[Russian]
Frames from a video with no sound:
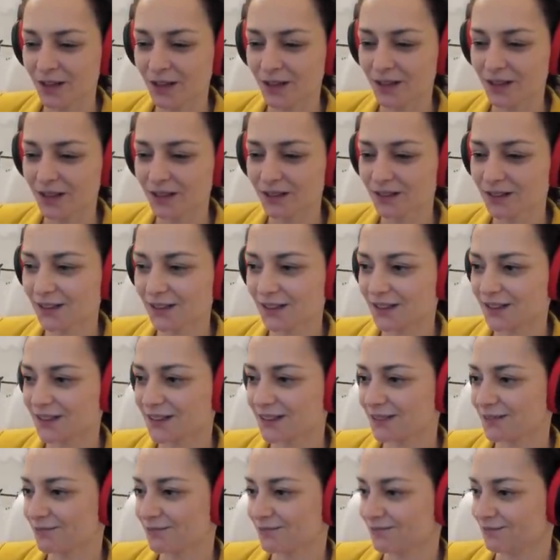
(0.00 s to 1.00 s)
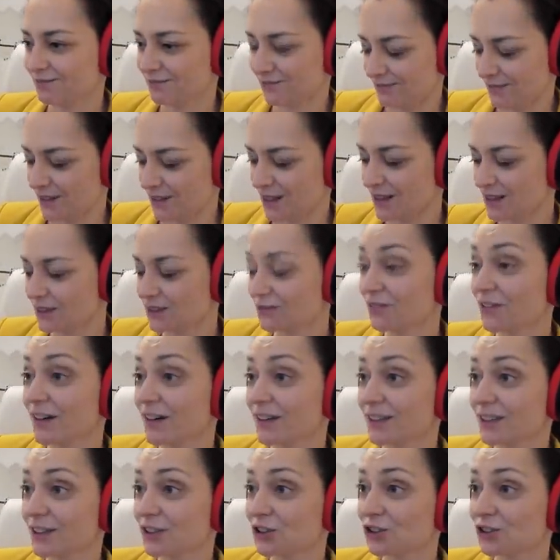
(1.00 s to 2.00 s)
Итак,
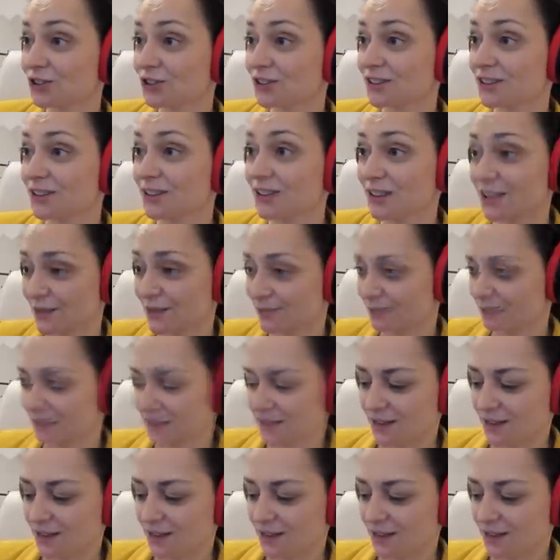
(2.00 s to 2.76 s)
Е2, Е4.